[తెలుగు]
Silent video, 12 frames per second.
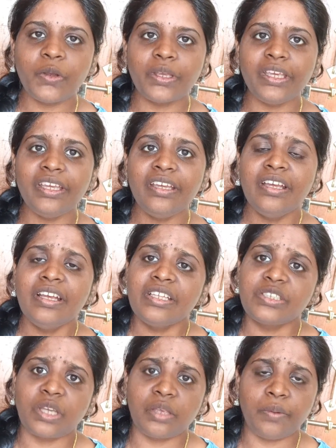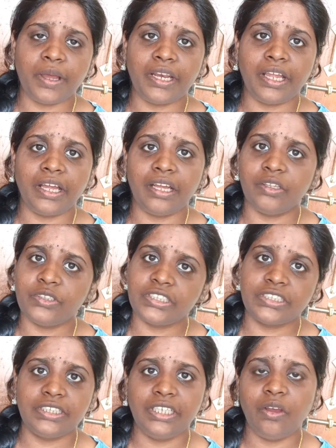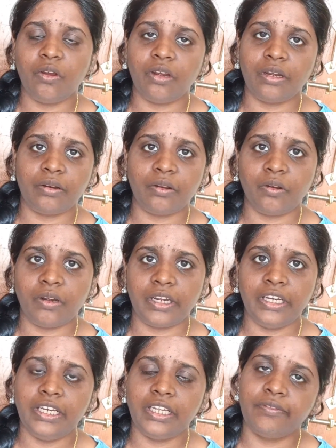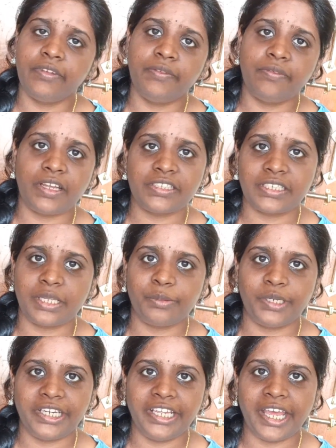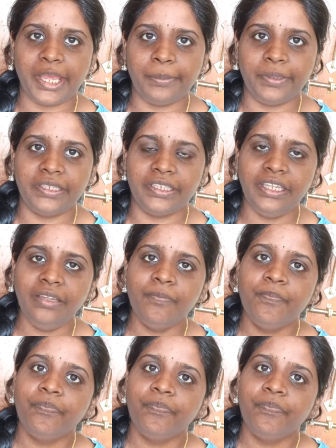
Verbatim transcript: ఓకే సో ఇవాళ వచ్చేసి ఆల్రెడీ లిక్విడ్ ఫాస్ట్ నా వన్ డే అయిపోయింది